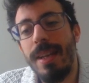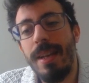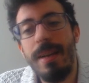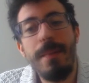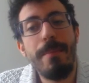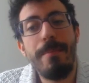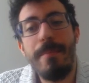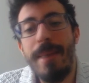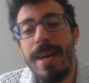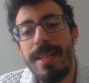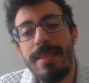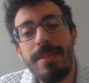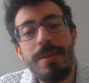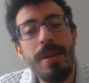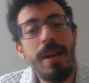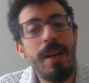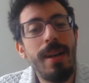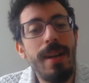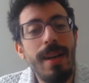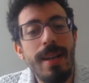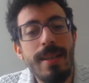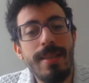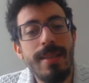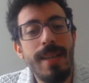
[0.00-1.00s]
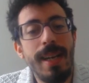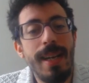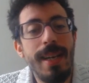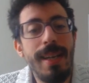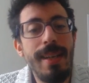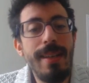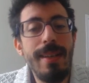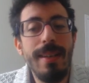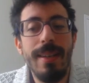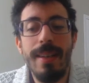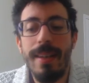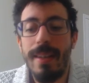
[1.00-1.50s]
Masterclass ari.
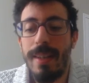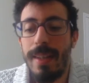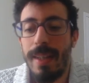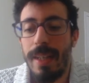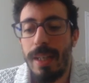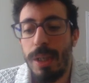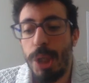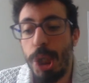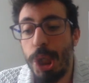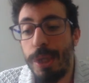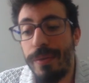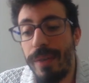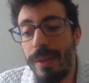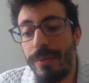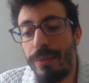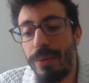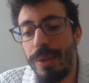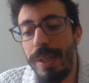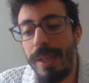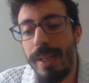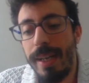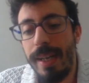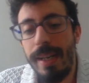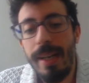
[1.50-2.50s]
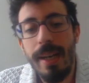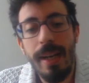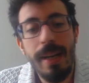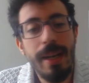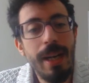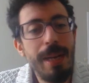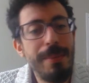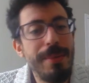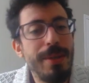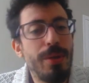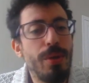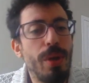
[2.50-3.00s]
Je vais vous décaler la
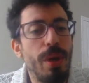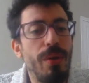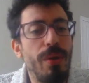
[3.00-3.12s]
cam histoire que